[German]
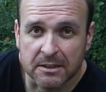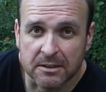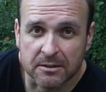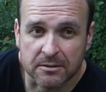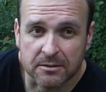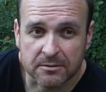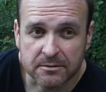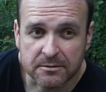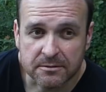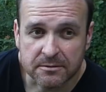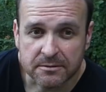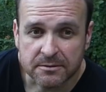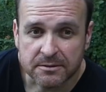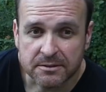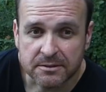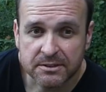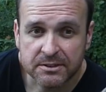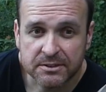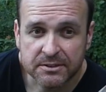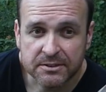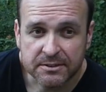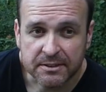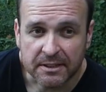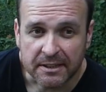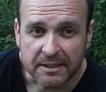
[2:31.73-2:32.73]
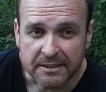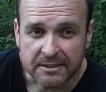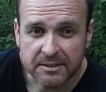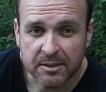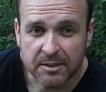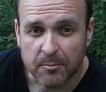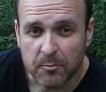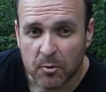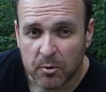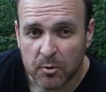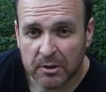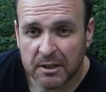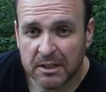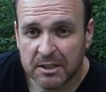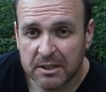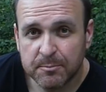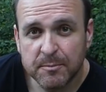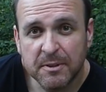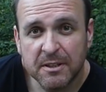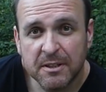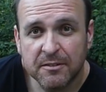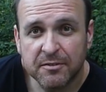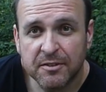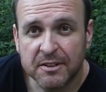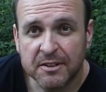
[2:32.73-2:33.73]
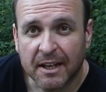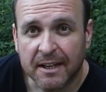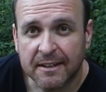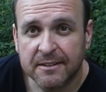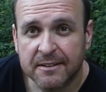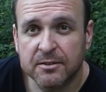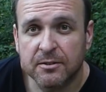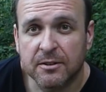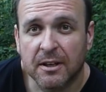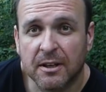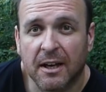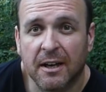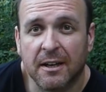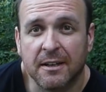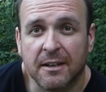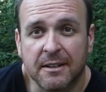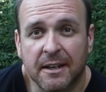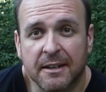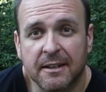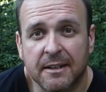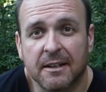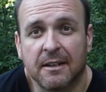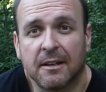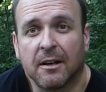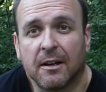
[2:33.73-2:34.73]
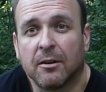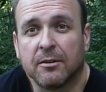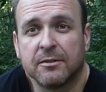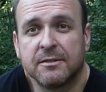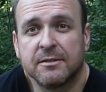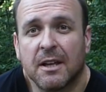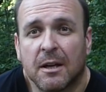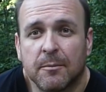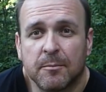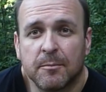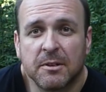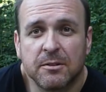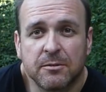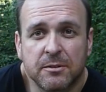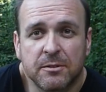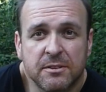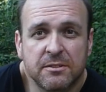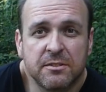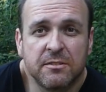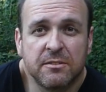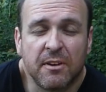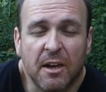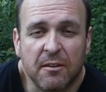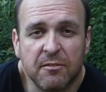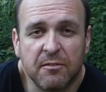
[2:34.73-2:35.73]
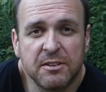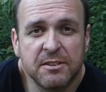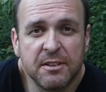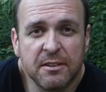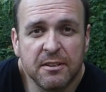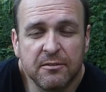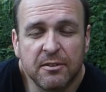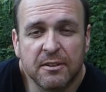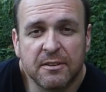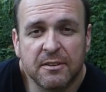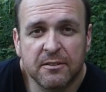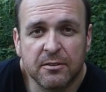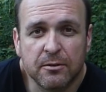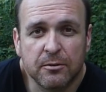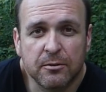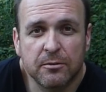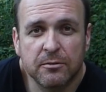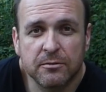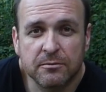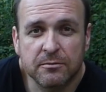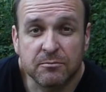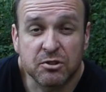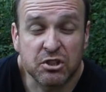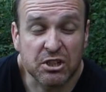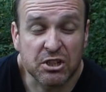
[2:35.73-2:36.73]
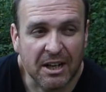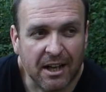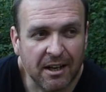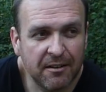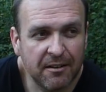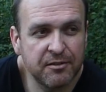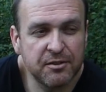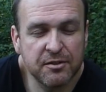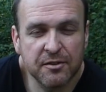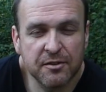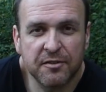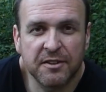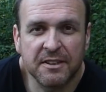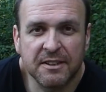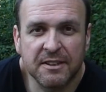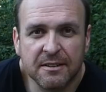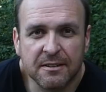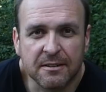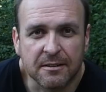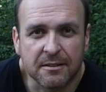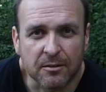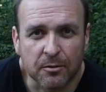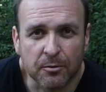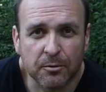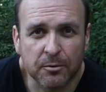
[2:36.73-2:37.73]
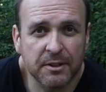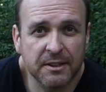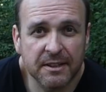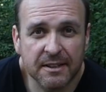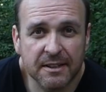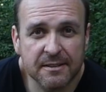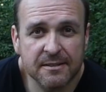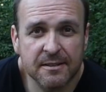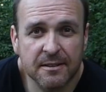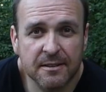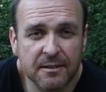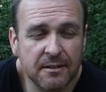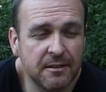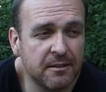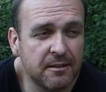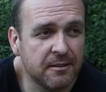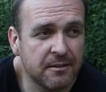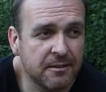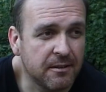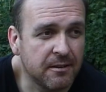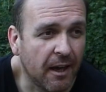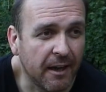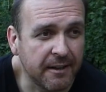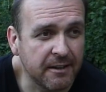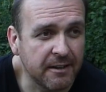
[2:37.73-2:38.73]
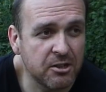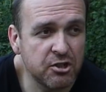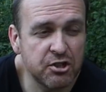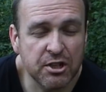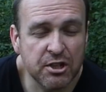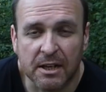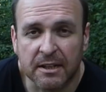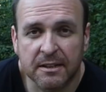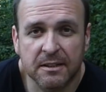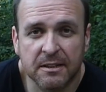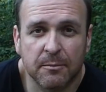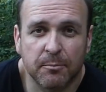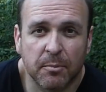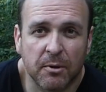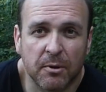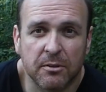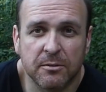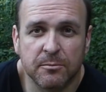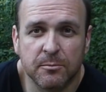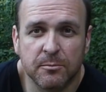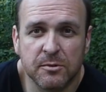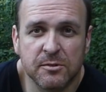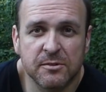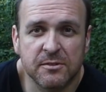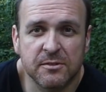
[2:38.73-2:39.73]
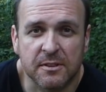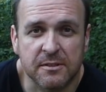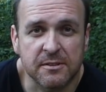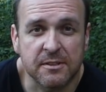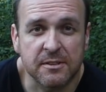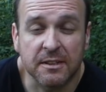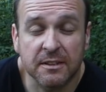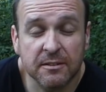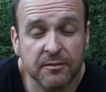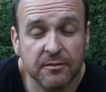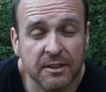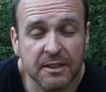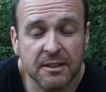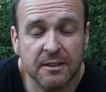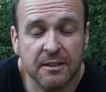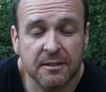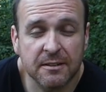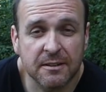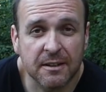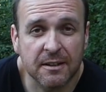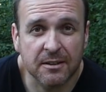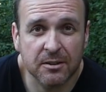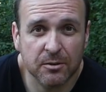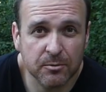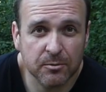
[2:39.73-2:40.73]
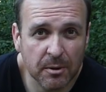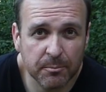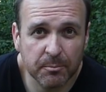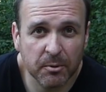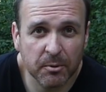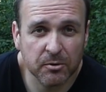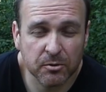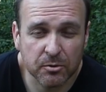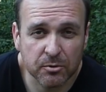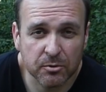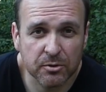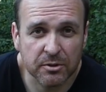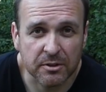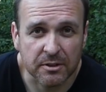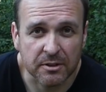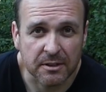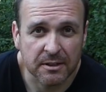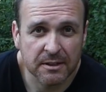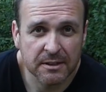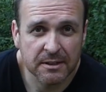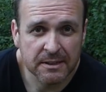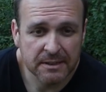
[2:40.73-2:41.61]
Und es ermöglicht mir vielleicht sogar in einer Ausnahme- oder Survival-Situation Schlaf zu finden, ohne dass ich einen Shelter bauen muss aus irgendwelchen Naturprodukten.